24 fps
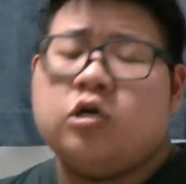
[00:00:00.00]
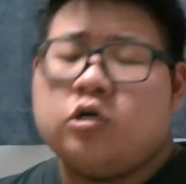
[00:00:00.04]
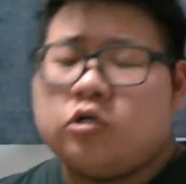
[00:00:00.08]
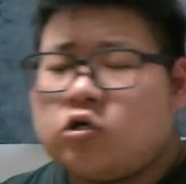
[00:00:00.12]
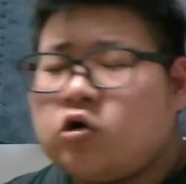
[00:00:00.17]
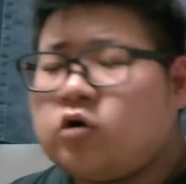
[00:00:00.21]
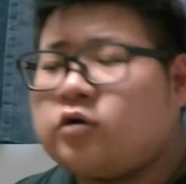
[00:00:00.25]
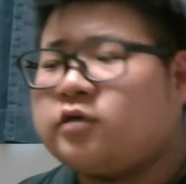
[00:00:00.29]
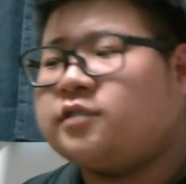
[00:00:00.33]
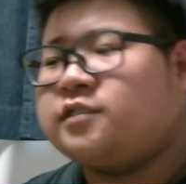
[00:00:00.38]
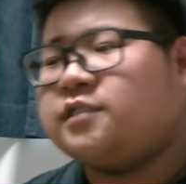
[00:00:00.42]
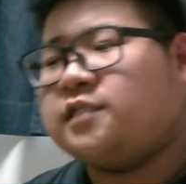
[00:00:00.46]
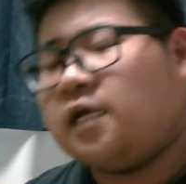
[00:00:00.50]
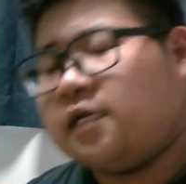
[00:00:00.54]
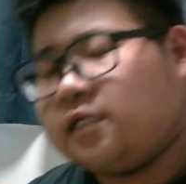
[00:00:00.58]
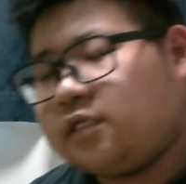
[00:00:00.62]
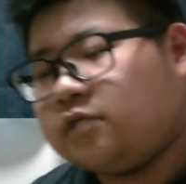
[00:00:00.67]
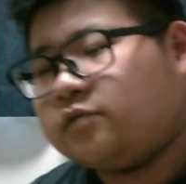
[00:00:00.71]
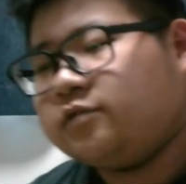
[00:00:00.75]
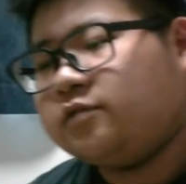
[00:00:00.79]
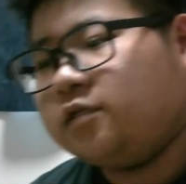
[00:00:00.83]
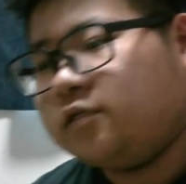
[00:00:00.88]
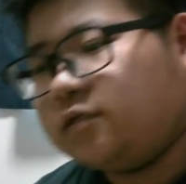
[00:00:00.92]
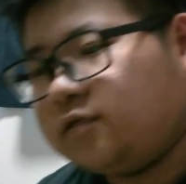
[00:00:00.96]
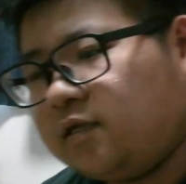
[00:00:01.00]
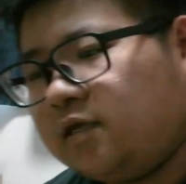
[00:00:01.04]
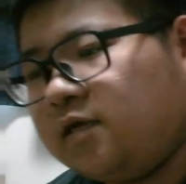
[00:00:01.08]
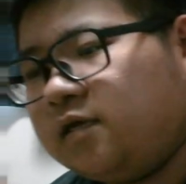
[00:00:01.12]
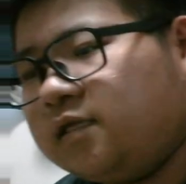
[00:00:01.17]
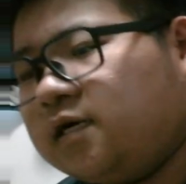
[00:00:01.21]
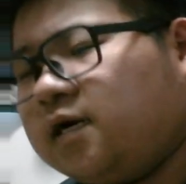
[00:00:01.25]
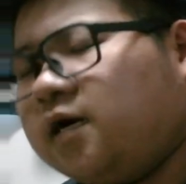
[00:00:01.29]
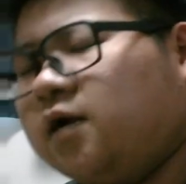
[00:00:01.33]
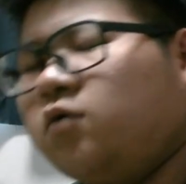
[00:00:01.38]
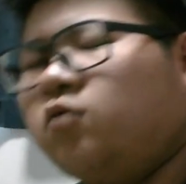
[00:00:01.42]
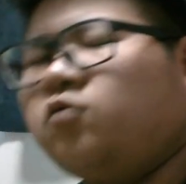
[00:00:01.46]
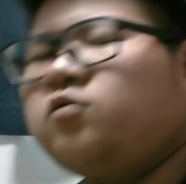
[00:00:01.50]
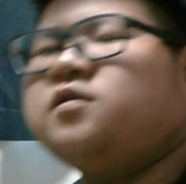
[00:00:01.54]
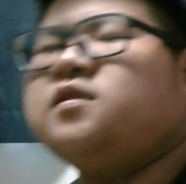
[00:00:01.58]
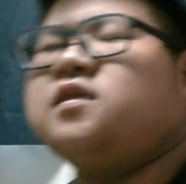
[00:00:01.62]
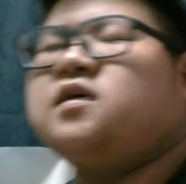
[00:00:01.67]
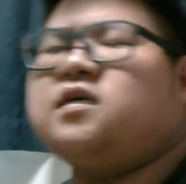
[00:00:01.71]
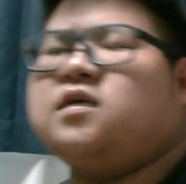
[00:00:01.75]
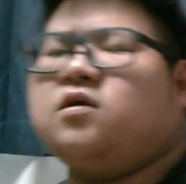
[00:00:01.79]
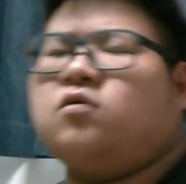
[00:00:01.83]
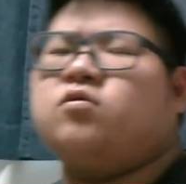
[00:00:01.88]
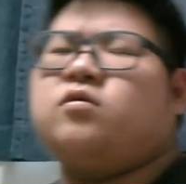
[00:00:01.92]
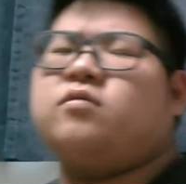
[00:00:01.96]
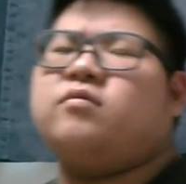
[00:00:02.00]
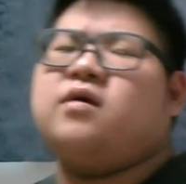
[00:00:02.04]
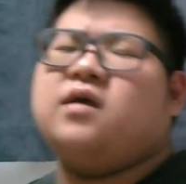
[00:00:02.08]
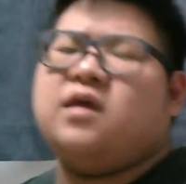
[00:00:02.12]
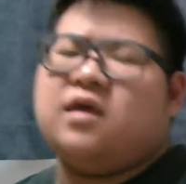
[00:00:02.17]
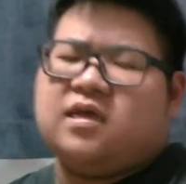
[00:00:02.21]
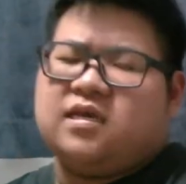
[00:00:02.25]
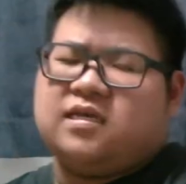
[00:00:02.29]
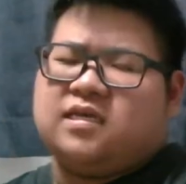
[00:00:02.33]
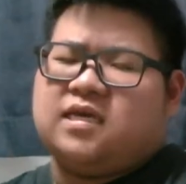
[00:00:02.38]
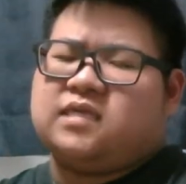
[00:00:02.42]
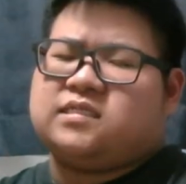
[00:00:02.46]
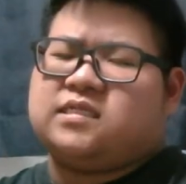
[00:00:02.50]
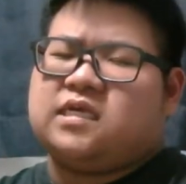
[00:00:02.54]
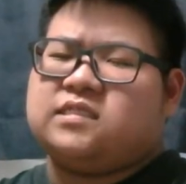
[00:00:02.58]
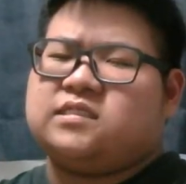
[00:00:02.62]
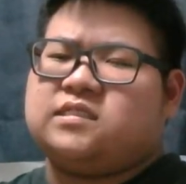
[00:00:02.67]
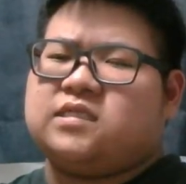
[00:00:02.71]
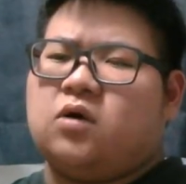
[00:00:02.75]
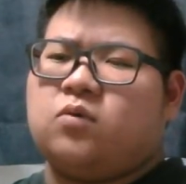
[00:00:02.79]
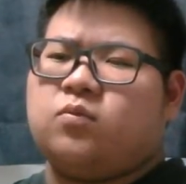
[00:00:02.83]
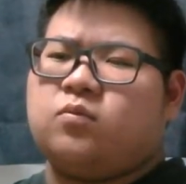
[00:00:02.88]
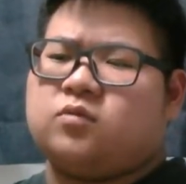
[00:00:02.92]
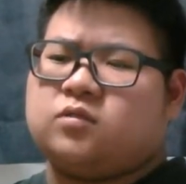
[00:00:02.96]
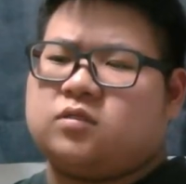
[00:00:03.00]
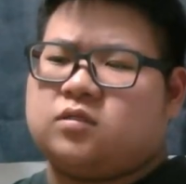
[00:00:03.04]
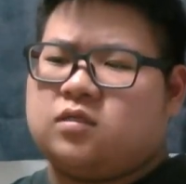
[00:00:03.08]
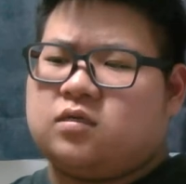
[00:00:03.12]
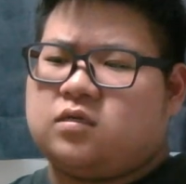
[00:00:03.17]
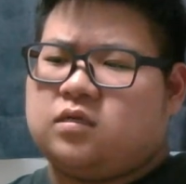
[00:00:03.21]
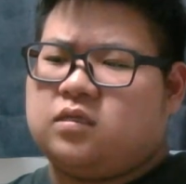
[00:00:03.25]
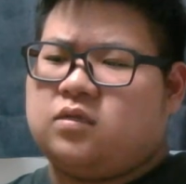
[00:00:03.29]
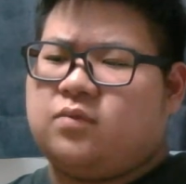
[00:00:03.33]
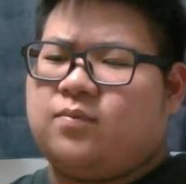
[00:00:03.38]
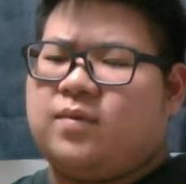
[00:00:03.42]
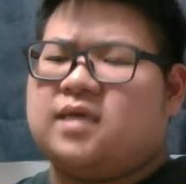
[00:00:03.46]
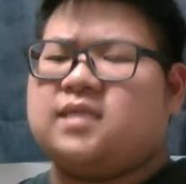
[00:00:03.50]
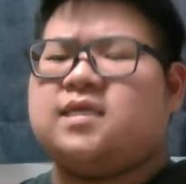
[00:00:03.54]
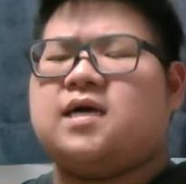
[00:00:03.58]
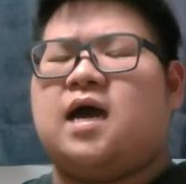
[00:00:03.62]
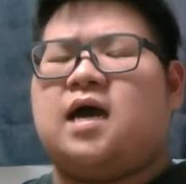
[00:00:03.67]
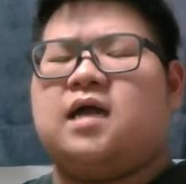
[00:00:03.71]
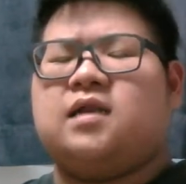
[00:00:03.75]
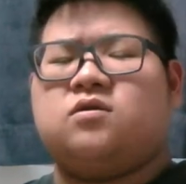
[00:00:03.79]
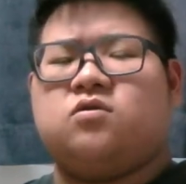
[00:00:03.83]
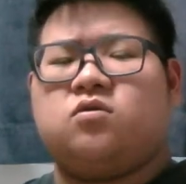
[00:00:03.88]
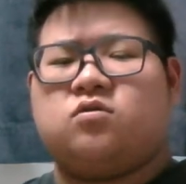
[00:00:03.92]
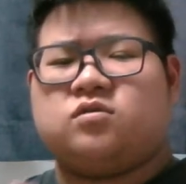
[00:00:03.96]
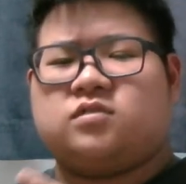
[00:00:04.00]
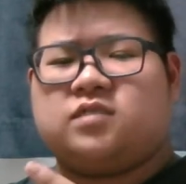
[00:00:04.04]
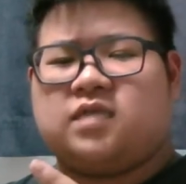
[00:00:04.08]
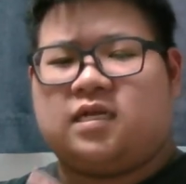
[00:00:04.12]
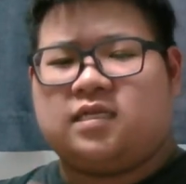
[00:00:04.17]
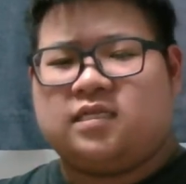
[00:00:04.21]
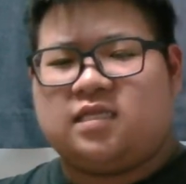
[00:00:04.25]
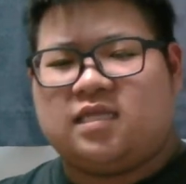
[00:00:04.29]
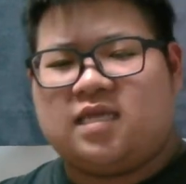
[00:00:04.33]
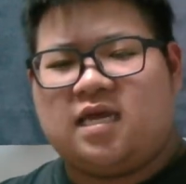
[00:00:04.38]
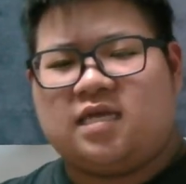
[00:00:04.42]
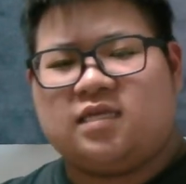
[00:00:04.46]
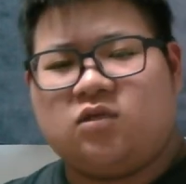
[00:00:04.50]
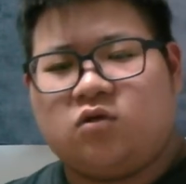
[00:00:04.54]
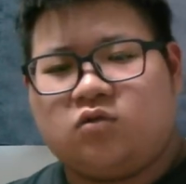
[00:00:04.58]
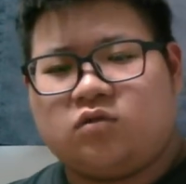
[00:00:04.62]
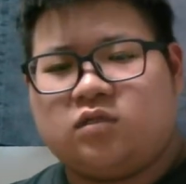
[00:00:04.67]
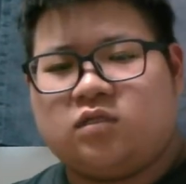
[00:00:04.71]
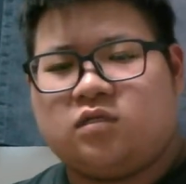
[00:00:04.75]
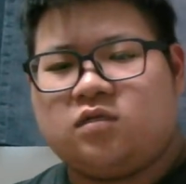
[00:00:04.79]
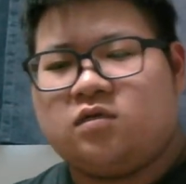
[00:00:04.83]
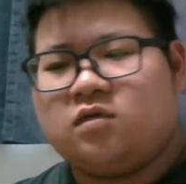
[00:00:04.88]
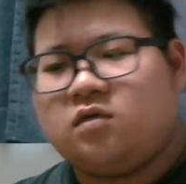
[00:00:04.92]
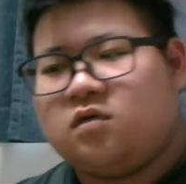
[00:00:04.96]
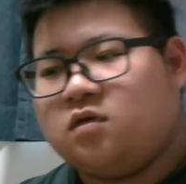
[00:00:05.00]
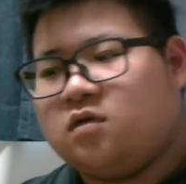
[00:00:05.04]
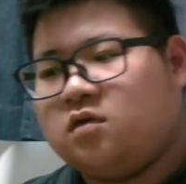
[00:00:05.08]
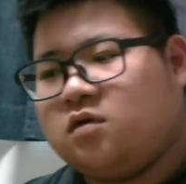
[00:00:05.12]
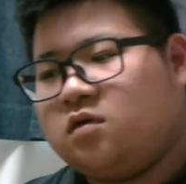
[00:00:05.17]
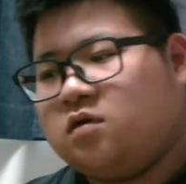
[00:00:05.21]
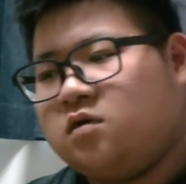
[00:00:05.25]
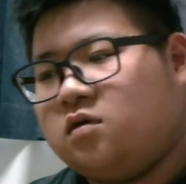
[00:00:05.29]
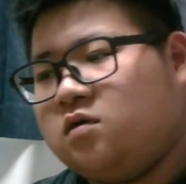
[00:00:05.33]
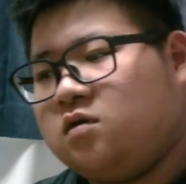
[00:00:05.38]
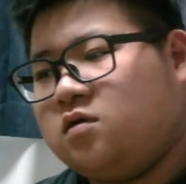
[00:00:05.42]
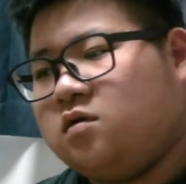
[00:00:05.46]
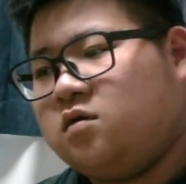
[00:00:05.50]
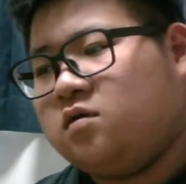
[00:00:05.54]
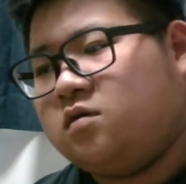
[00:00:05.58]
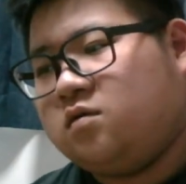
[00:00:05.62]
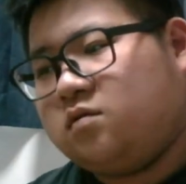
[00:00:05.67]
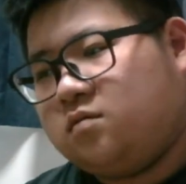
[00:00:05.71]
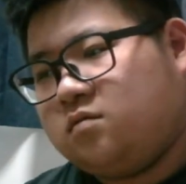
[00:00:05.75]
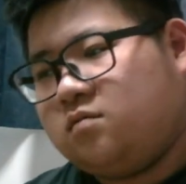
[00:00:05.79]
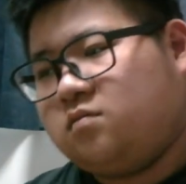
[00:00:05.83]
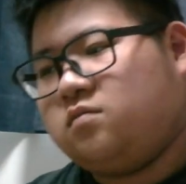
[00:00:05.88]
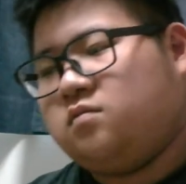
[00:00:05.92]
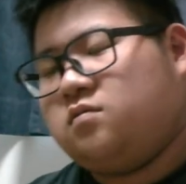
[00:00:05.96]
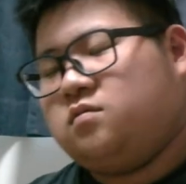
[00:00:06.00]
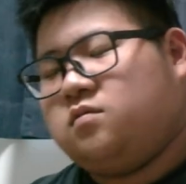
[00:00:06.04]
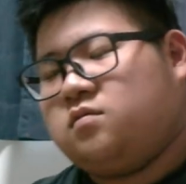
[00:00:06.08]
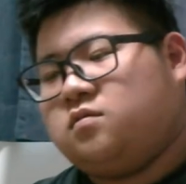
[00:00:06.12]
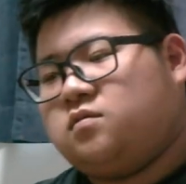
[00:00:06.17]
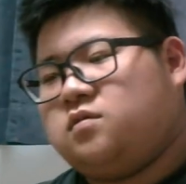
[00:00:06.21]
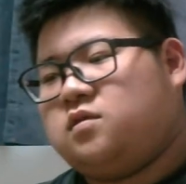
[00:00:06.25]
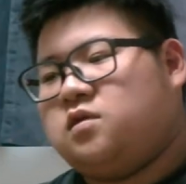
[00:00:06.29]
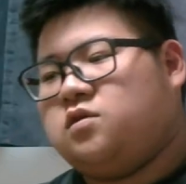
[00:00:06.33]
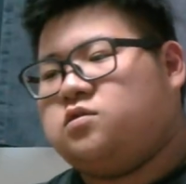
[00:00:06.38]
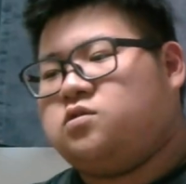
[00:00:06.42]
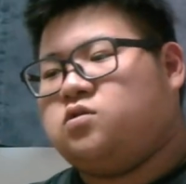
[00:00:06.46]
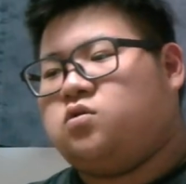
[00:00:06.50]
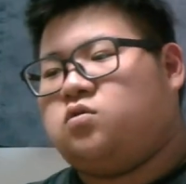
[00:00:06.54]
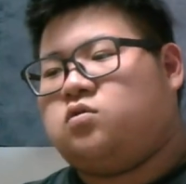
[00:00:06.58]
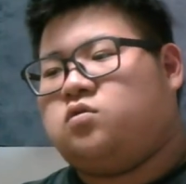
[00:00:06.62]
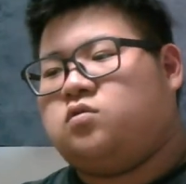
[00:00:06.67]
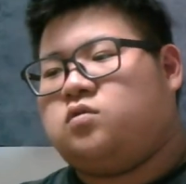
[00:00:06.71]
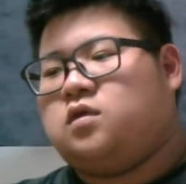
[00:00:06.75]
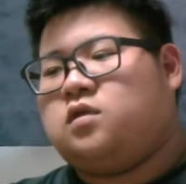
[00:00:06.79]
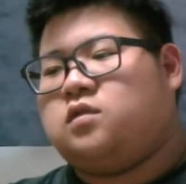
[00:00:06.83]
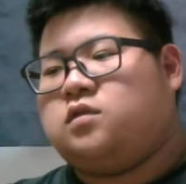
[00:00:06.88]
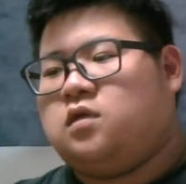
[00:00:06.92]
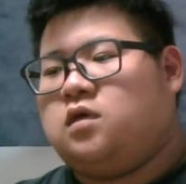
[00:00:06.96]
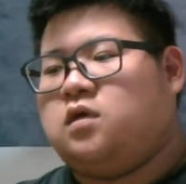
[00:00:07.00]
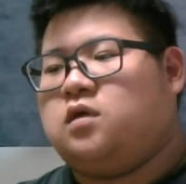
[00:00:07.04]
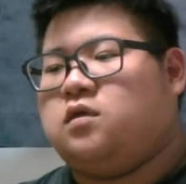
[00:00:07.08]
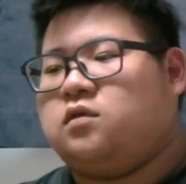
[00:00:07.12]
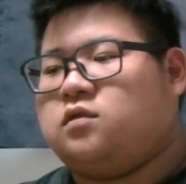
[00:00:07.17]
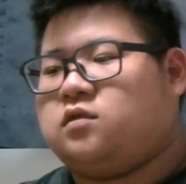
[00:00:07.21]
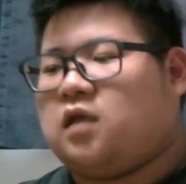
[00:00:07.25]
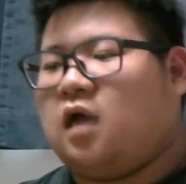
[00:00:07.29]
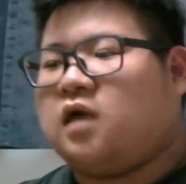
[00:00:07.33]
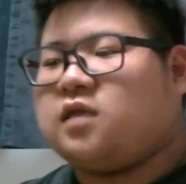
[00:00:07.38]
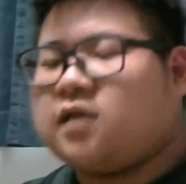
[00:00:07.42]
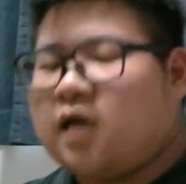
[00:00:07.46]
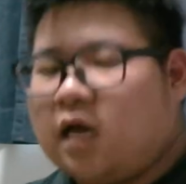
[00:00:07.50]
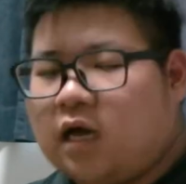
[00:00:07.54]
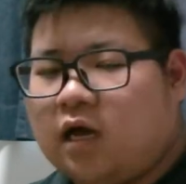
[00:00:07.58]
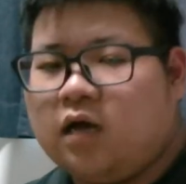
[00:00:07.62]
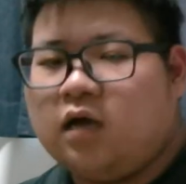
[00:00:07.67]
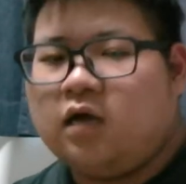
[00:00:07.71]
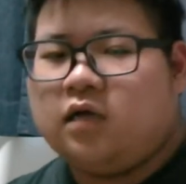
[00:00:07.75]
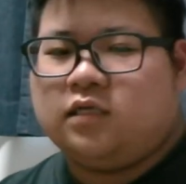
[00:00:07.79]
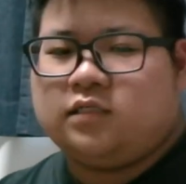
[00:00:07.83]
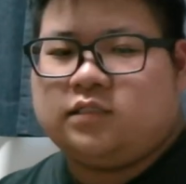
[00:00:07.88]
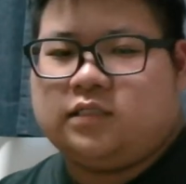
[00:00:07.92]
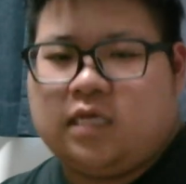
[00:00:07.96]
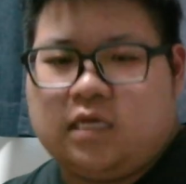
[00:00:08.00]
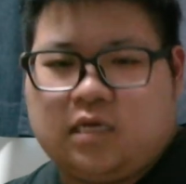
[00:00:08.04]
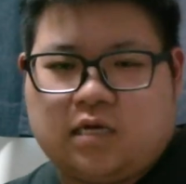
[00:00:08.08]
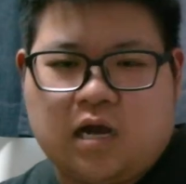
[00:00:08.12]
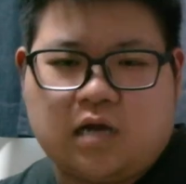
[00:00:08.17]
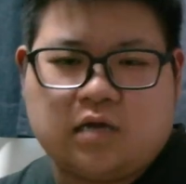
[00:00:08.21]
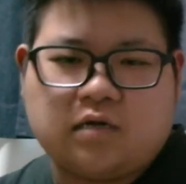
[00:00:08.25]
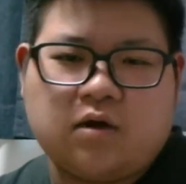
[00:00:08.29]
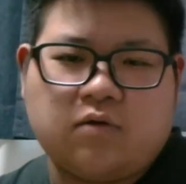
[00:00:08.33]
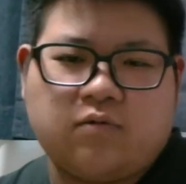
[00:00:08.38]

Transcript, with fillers: ロックされてるんですよねだから俺だけ俺は優しさを持ってるけどまだアンロックされてないよっていううんっていう状況なんでただ性格が